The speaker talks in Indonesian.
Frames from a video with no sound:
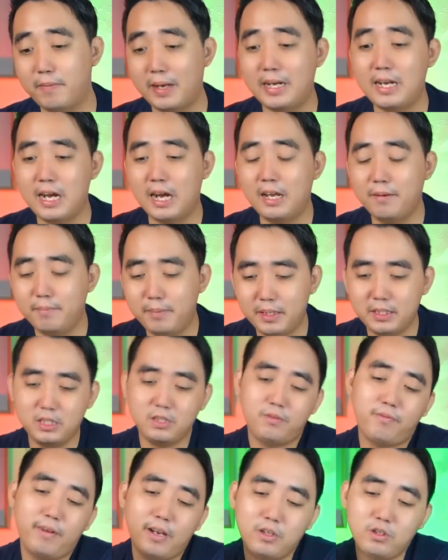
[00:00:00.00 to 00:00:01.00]
pandangan
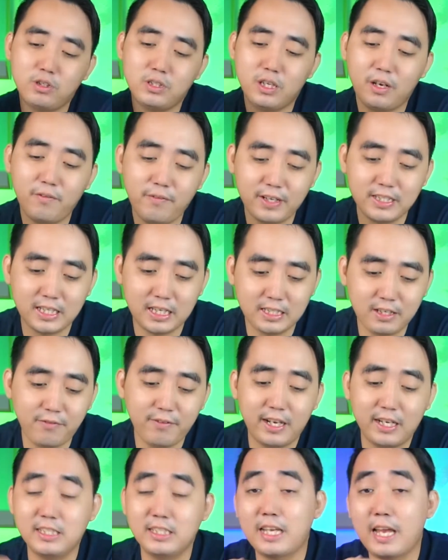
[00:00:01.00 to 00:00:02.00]
bisnis versus investasi
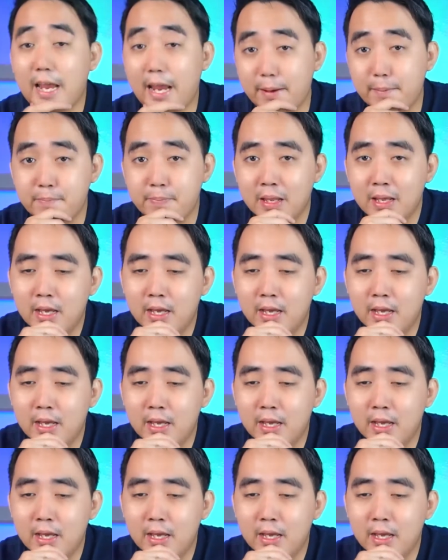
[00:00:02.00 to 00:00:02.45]
versi saya